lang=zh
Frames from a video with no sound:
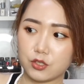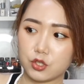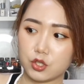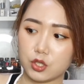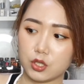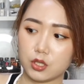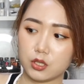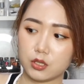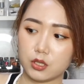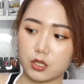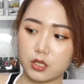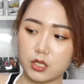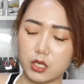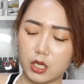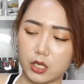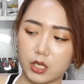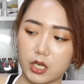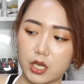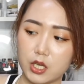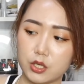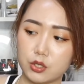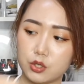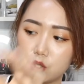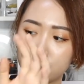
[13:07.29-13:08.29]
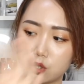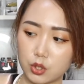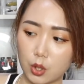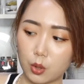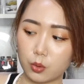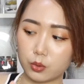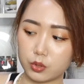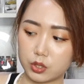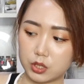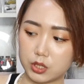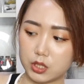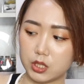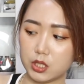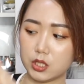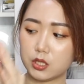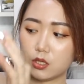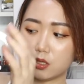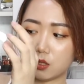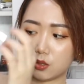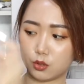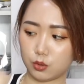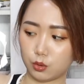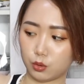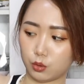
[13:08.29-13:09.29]
折呢，也可以修
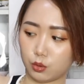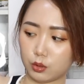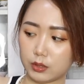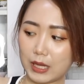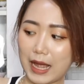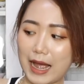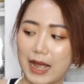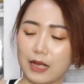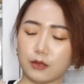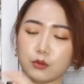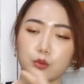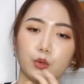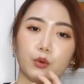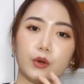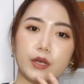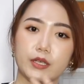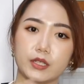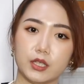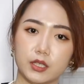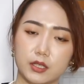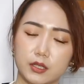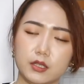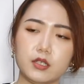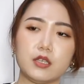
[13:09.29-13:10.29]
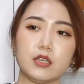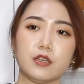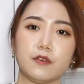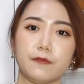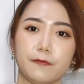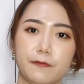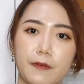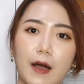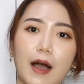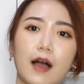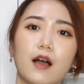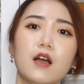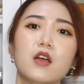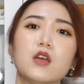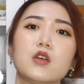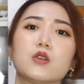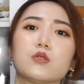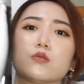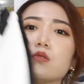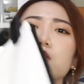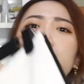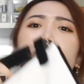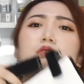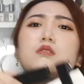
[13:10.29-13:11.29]
饰大腿的地方，
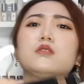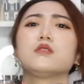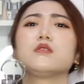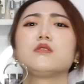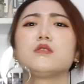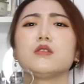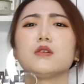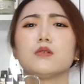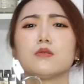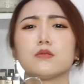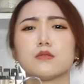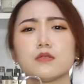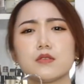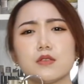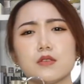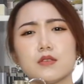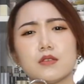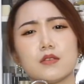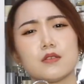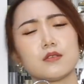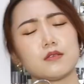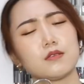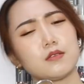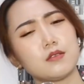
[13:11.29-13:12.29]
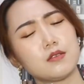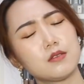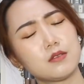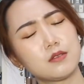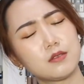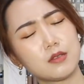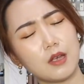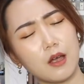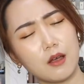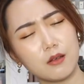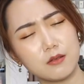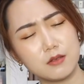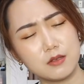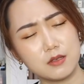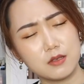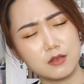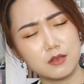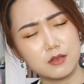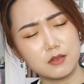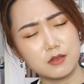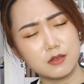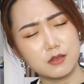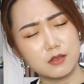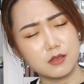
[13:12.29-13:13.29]
所以这件我真的是超
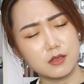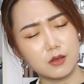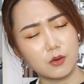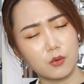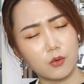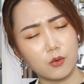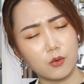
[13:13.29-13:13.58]
级喜